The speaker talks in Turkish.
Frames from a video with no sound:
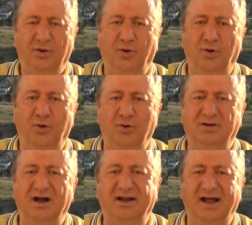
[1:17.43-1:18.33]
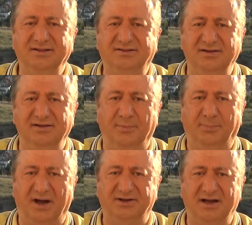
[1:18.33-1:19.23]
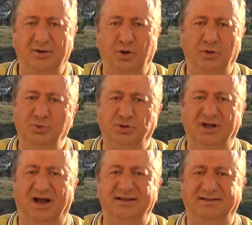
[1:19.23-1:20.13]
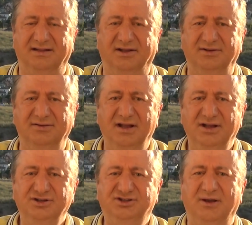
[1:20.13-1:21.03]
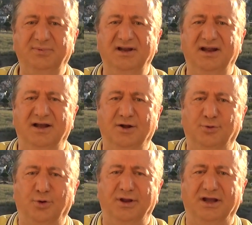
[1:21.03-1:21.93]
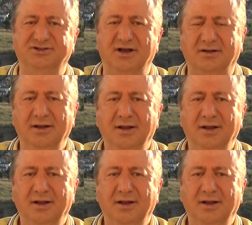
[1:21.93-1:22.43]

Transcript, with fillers: o garanti para o müteahhitlerin cebine koyacak.